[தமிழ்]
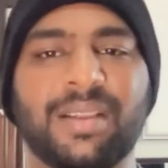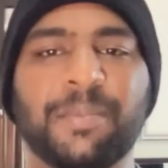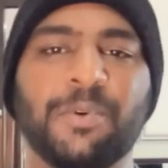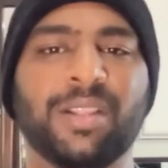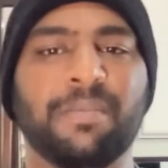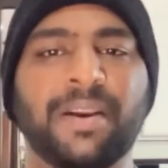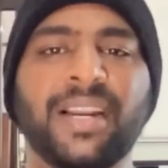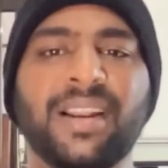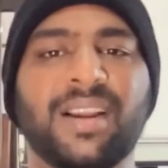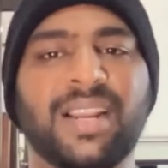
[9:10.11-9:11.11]
இப்படி ஒருத்தன்
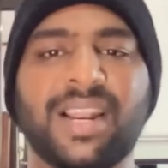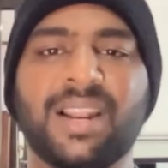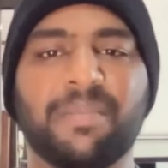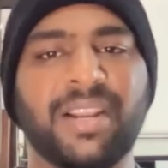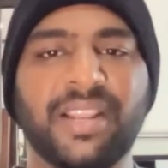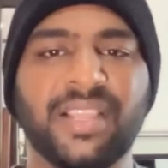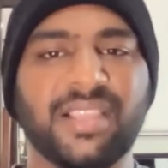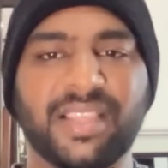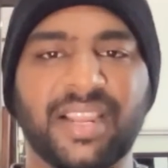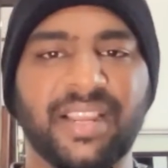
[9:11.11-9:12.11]
பண்ணிட்டு இருக்கான்னு எல்லாரும் மைண்ட்லயும்
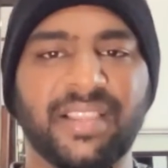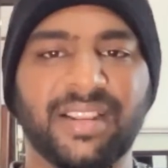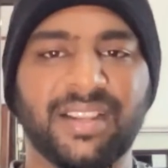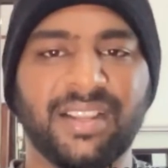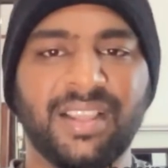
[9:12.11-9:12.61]
ரெஜிஸ்டர் ஆயிருச்சுல